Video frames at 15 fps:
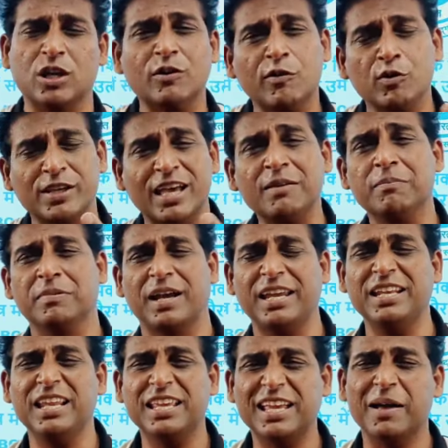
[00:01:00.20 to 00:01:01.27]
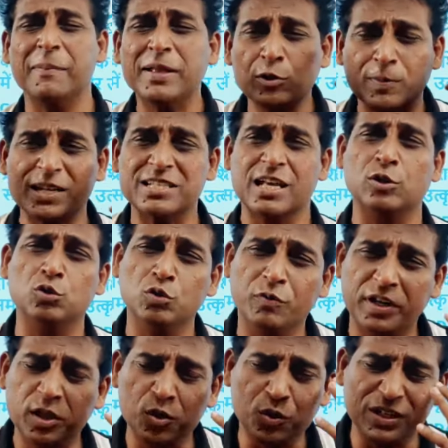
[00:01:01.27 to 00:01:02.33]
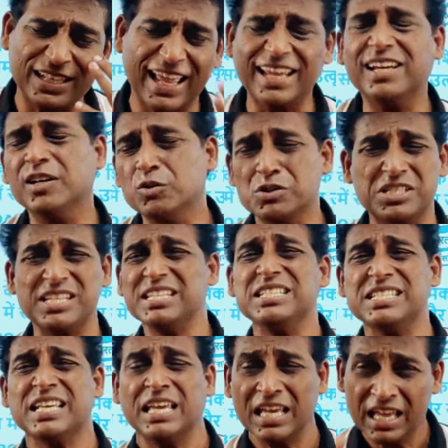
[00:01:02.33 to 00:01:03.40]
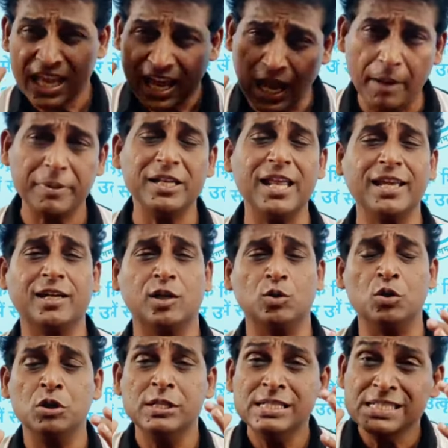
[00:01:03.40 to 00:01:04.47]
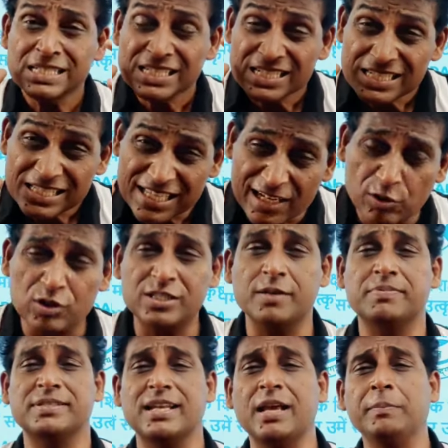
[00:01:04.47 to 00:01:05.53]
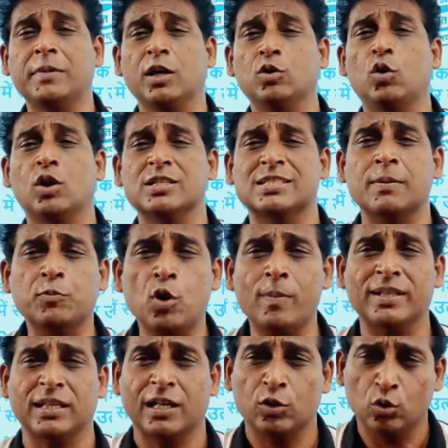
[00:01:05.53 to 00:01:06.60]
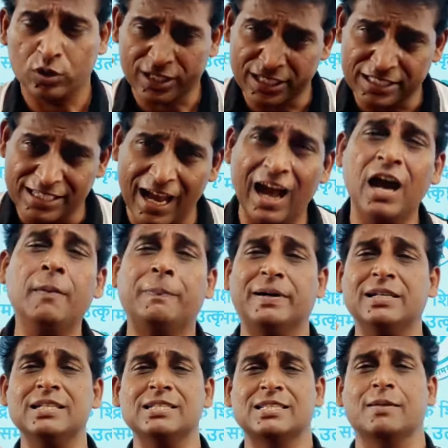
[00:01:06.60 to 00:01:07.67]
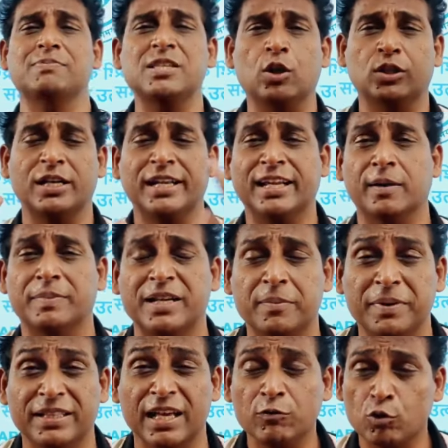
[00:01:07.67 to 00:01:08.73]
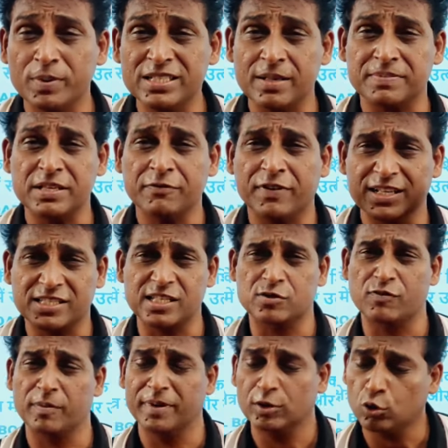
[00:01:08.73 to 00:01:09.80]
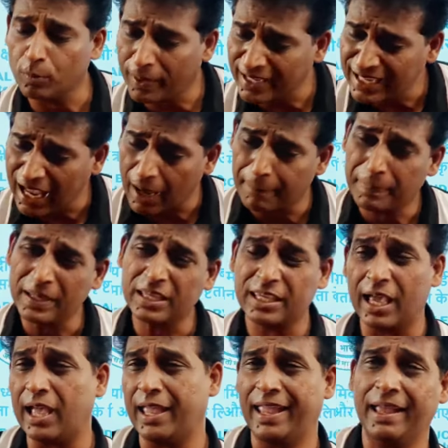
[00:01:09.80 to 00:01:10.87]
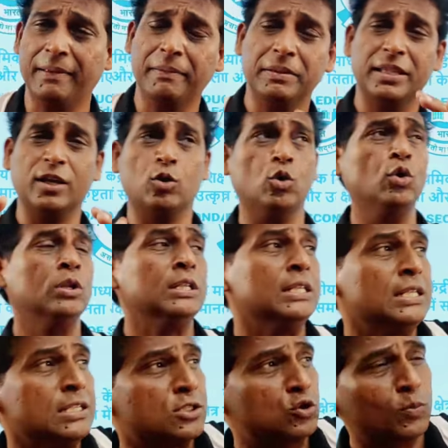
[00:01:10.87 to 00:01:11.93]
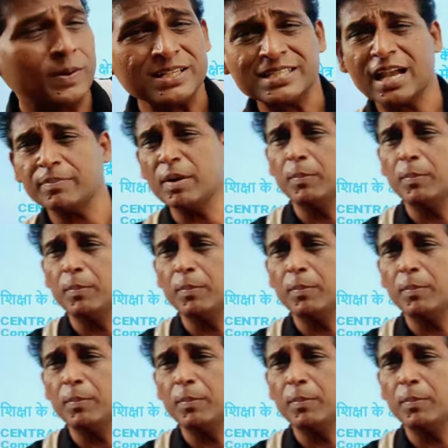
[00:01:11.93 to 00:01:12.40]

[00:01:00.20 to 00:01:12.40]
जुड़ा हुआ हूँ यार कहीं नहीं गया मैं तुम्हारे साथ हूँ तो वीडियो को लाइक करो जल्दी से अभी लाइक करो चैनल को सब्सक्राइब करो और सबको बता दो कि यहाँ पर सबसे ऑथेंटिक अपडेट मिलता है वो भी सबसे फास्टेस्ट वे में तो भाई अभी क्या है देखो सुबह से